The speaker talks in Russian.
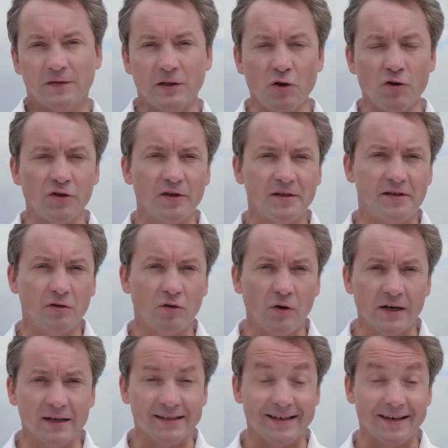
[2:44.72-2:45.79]
В сложных
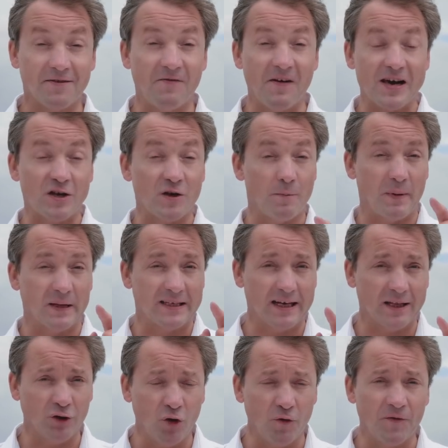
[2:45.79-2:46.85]
ситуациях ваша
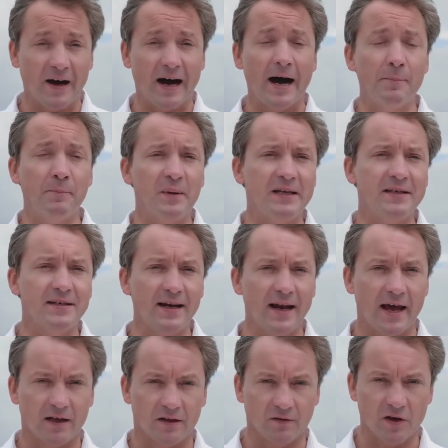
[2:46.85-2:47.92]
подготовка
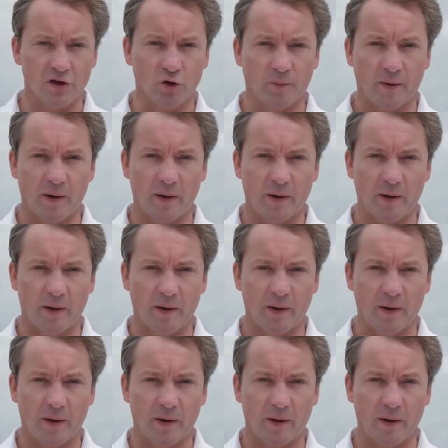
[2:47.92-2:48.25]
определяет вашу